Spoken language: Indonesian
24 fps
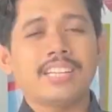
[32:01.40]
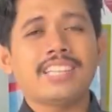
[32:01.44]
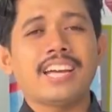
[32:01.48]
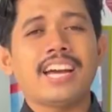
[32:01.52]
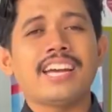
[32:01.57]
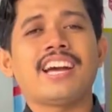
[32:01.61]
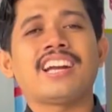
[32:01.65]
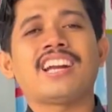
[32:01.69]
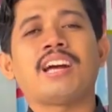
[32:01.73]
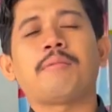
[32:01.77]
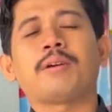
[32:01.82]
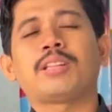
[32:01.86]
aja
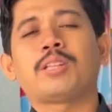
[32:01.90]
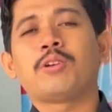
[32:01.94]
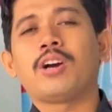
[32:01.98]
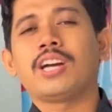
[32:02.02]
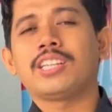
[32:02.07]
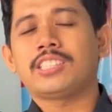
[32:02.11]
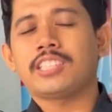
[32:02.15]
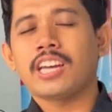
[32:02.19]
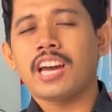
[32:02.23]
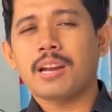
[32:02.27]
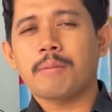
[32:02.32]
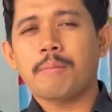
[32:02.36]
yang dapat gue
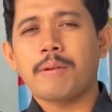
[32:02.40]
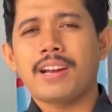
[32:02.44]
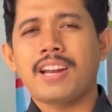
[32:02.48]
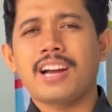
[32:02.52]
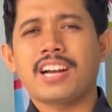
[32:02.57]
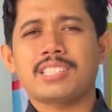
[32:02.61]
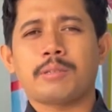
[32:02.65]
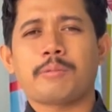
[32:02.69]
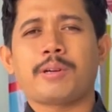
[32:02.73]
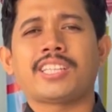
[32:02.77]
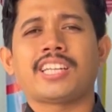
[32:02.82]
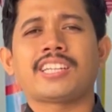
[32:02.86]
share pada
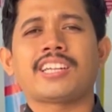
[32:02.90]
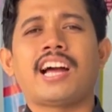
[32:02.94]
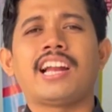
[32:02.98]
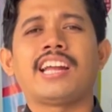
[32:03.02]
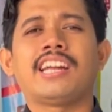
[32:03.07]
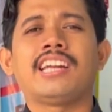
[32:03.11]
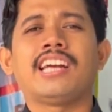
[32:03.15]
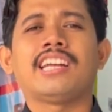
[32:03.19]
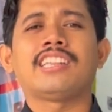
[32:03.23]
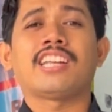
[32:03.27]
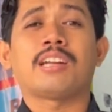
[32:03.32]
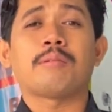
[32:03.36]
kesempatan kali
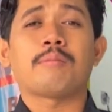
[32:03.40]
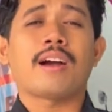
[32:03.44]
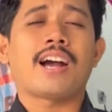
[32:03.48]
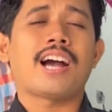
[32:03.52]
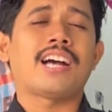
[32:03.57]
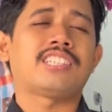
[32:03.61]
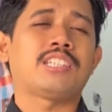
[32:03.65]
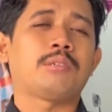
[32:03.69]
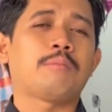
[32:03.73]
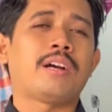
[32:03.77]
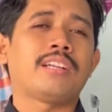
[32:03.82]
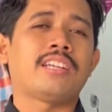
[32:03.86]
ini. Terima
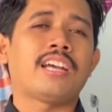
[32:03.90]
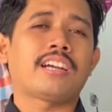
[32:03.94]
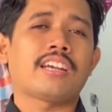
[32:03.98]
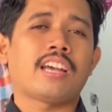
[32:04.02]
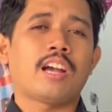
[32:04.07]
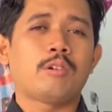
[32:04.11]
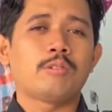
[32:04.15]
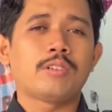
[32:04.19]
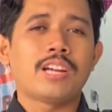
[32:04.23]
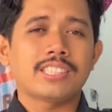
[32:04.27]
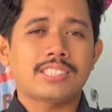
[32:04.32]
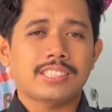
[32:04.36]
kasih banyak
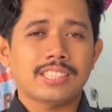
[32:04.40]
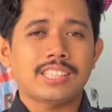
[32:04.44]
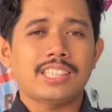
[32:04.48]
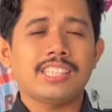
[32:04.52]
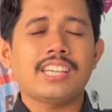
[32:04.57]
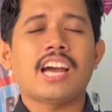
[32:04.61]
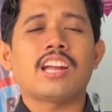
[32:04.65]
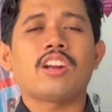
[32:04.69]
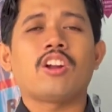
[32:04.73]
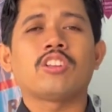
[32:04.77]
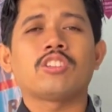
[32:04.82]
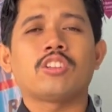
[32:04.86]
yang udah
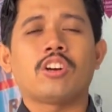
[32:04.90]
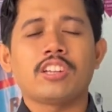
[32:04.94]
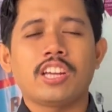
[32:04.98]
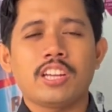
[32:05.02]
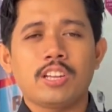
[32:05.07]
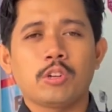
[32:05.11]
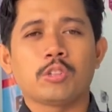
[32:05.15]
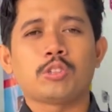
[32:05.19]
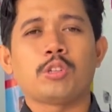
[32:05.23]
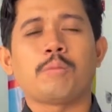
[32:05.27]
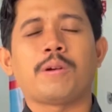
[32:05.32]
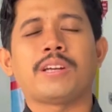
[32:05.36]
setia nontonin
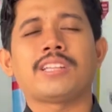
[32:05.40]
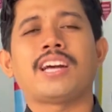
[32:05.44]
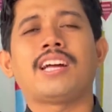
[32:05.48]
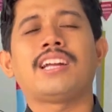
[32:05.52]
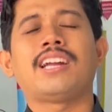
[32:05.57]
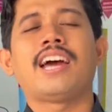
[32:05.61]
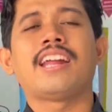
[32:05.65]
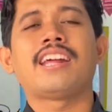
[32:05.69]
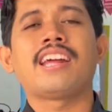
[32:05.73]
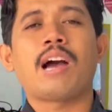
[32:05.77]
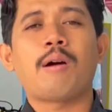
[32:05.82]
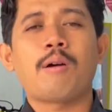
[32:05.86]
YouTube kita
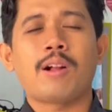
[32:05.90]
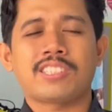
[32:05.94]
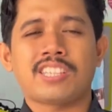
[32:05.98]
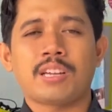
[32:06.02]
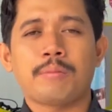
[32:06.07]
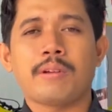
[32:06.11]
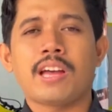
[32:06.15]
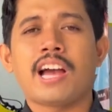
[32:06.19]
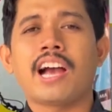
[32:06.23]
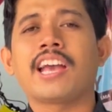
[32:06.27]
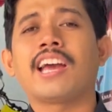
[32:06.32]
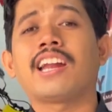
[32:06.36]
dari awal
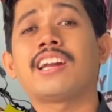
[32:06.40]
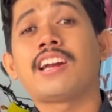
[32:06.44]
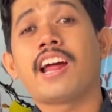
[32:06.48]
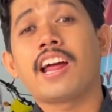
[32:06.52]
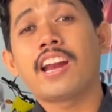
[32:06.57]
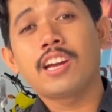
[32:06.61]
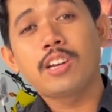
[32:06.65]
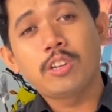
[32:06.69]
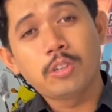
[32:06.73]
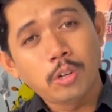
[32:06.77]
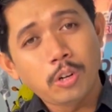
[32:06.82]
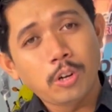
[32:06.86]
sampai akhir,
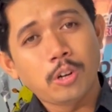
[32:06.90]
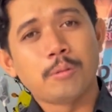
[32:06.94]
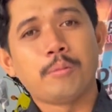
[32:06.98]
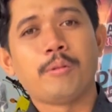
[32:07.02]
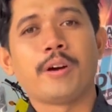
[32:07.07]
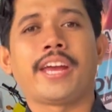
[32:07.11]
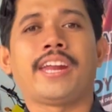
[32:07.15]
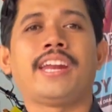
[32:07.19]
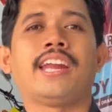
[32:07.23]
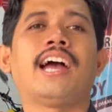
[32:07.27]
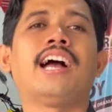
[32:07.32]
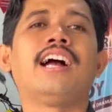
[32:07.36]
dari dulu
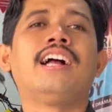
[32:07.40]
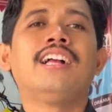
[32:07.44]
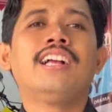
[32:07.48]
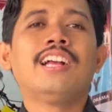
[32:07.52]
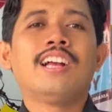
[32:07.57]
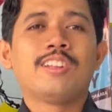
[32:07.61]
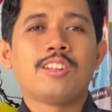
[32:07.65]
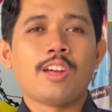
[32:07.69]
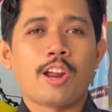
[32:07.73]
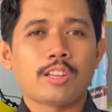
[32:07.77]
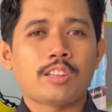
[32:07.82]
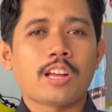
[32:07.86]
mungkin ya,
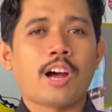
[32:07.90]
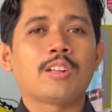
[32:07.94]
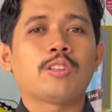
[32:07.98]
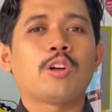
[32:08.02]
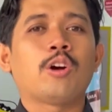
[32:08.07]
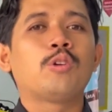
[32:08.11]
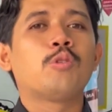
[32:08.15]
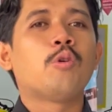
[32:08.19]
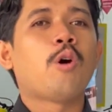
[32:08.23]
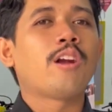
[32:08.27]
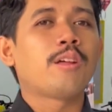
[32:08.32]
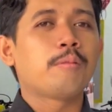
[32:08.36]
dari
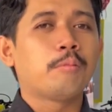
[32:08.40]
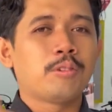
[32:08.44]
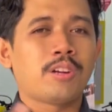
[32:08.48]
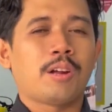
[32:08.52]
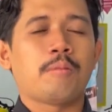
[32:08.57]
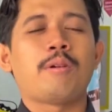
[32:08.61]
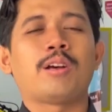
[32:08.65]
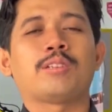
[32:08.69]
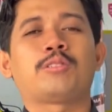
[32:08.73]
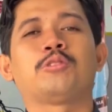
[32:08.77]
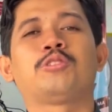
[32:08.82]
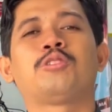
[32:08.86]
tahun-tahun
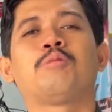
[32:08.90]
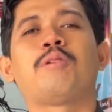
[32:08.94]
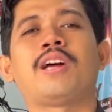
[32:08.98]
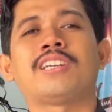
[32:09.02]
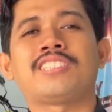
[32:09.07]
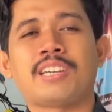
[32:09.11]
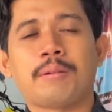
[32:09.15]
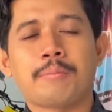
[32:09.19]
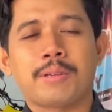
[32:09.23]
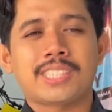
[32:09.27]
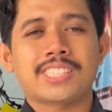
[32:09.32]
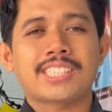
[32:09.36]

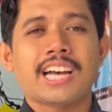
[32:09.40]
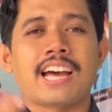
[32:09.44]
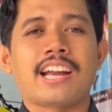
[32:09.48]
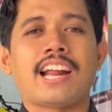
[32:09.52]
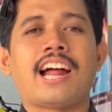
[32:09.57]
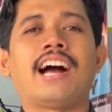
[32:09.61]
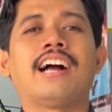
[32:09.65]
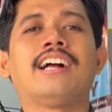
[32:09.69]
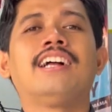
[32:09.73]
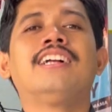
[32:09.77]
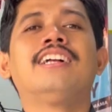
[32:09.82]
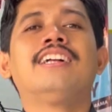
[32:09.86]
2016-17 sampai sekarang.